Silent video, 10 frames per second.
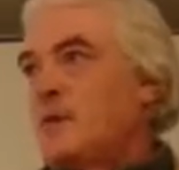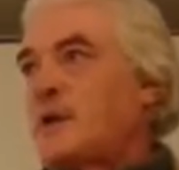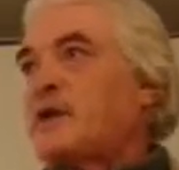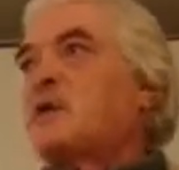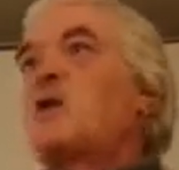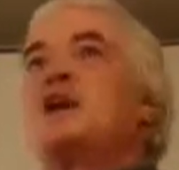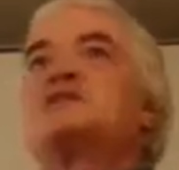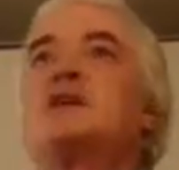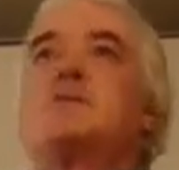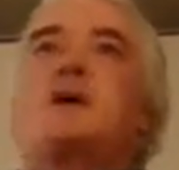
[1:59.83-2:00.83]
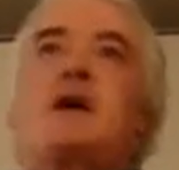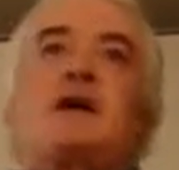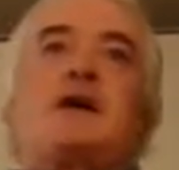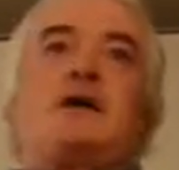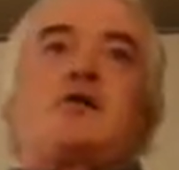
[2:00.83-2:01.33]
perché qua sembra
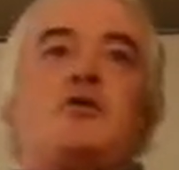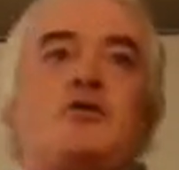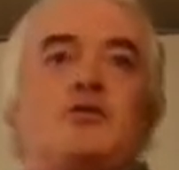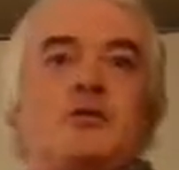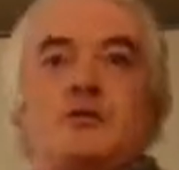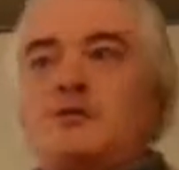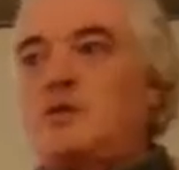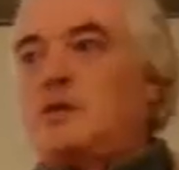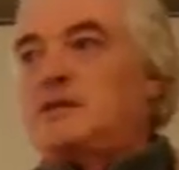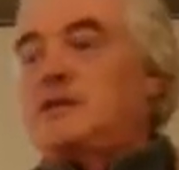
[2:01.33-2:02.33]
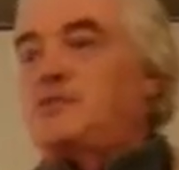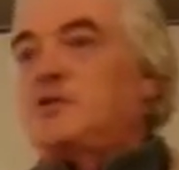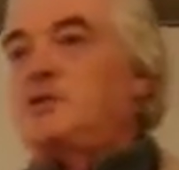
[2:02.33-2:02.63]
che con quel tipo